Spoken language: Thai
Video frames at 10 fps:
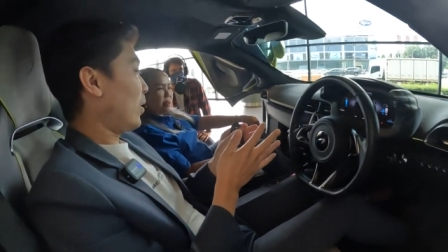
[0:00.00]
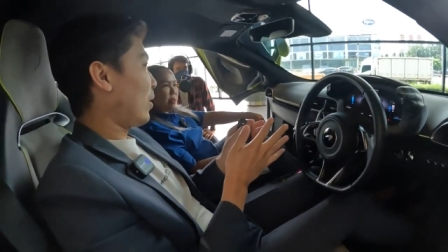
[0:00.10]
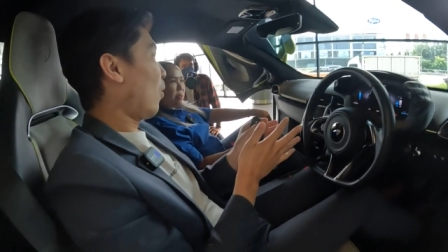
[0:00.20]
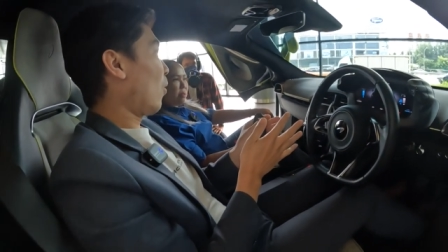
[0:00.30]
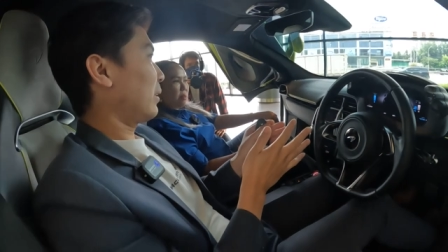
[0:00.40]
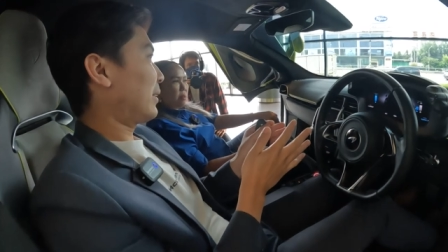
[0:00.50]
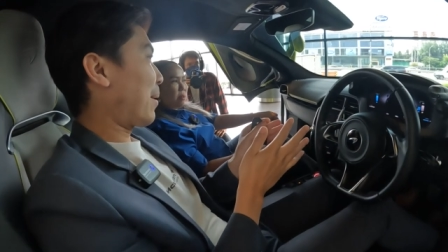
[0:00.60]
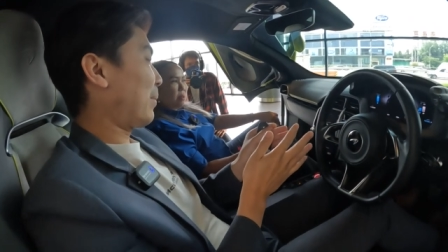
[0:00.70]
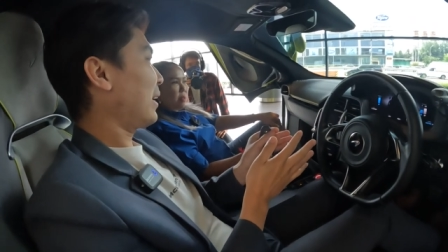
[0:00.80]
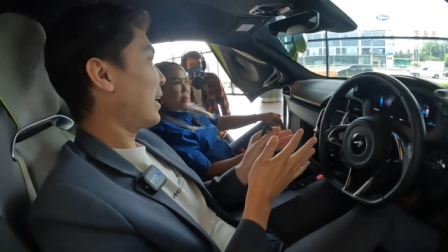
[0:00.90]
V6
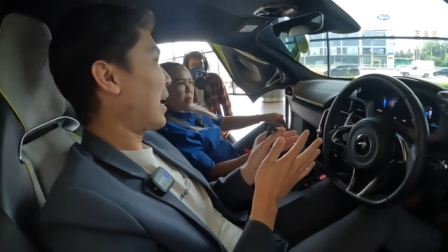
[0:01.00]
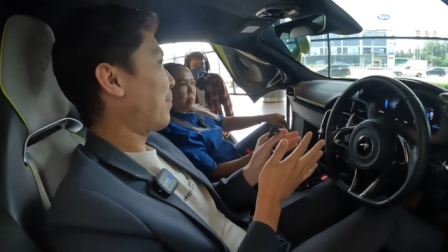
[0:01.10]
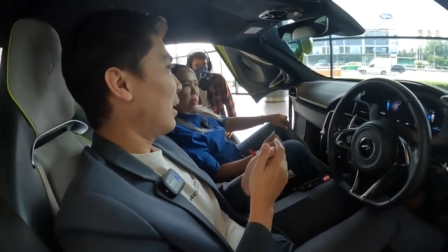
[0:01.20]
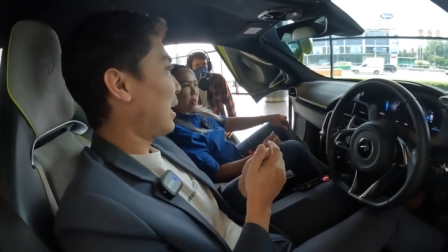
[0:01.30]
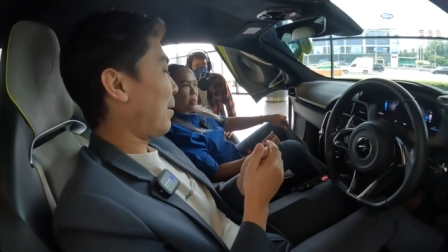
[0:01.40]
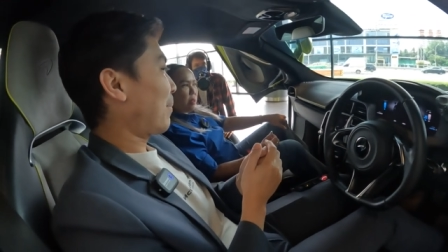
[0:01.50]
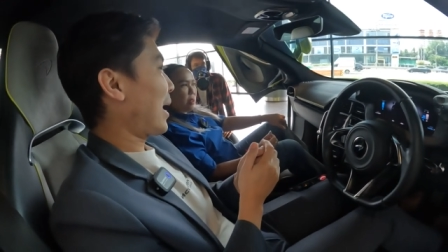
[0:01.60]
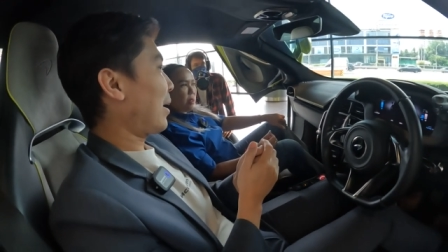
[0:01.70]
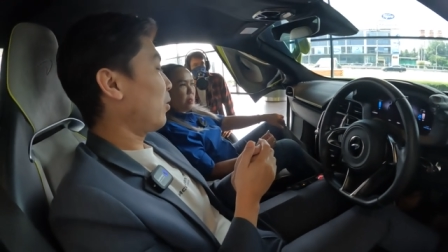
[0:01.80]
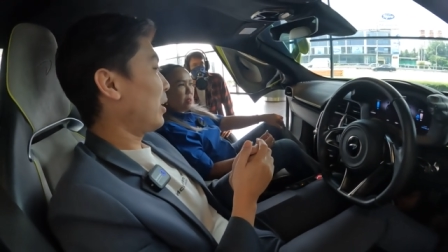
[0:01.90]
3 ลิตรเนี่ยครับ แรง
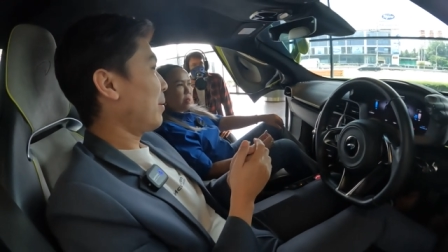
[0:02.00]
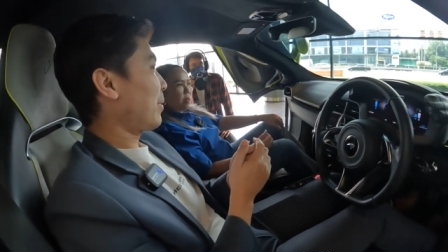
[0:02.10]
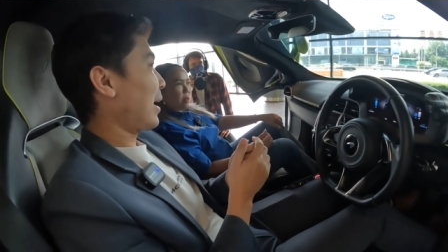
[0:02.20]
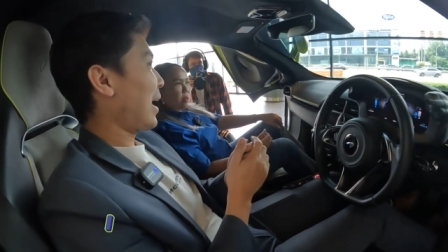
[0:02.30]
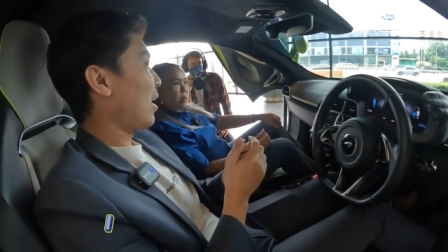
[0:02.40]
ม้าอยู่ที่ประมาณ